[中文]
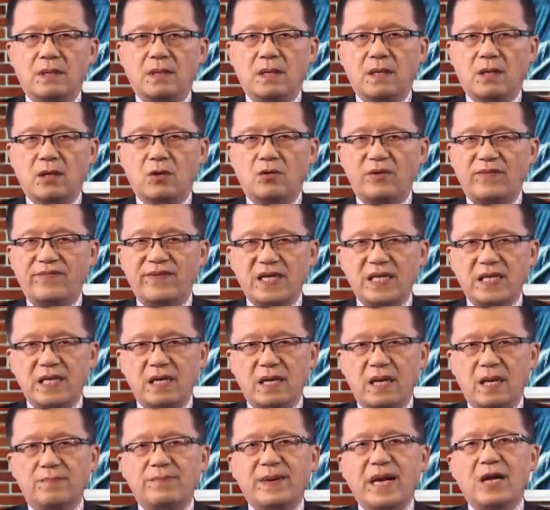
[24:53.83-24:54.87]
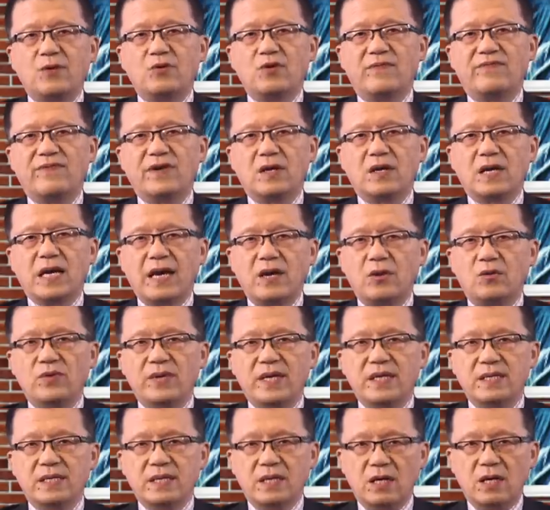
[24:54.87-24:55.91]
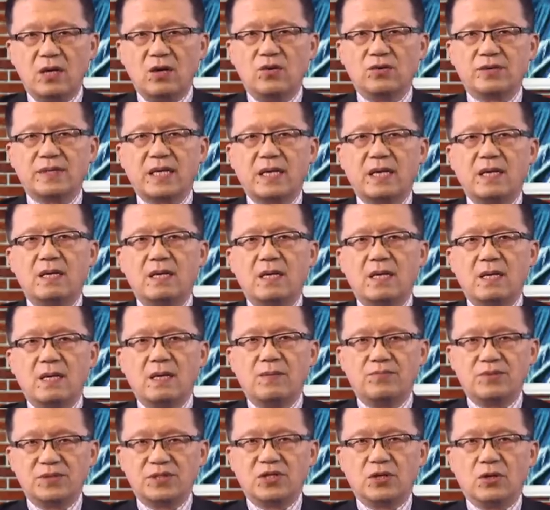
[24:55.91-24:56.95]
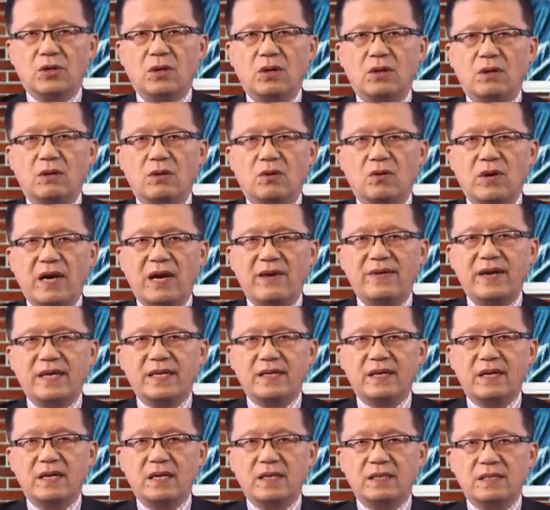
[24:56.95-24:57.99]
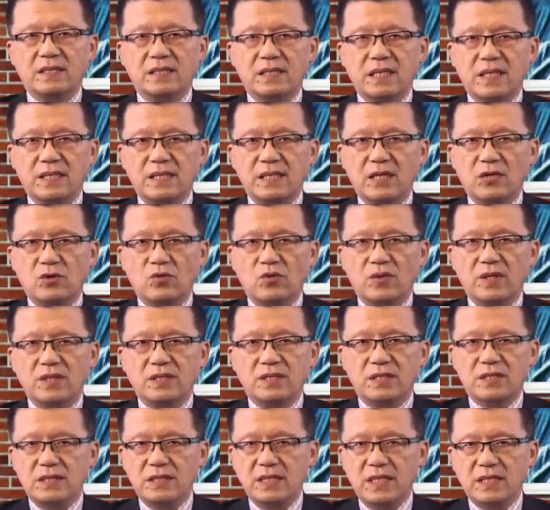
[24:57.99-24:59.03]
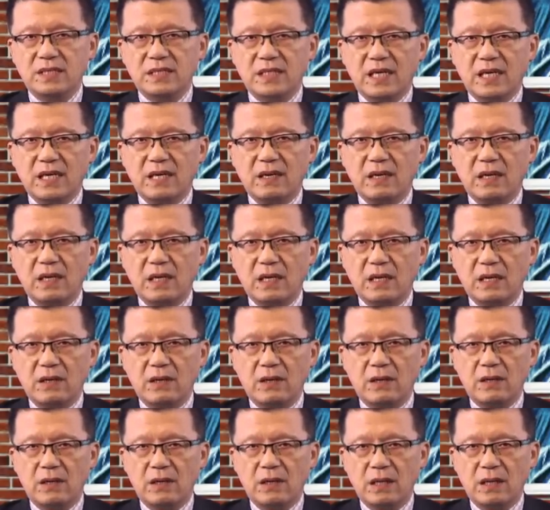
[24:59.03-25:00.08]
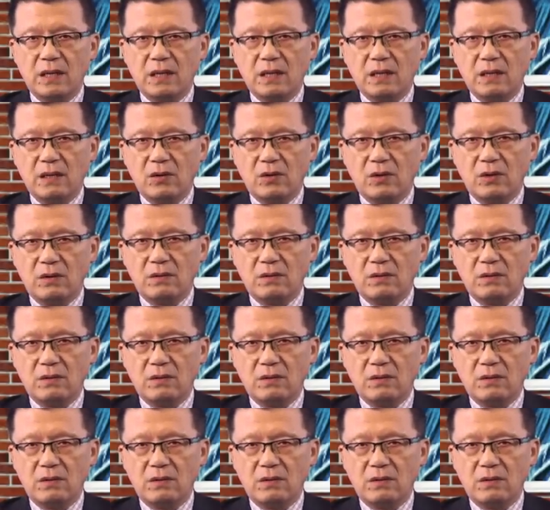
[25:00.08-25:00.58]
呃汇丰银行八月份开会以后呢，不久华为呢这个应国应这个呃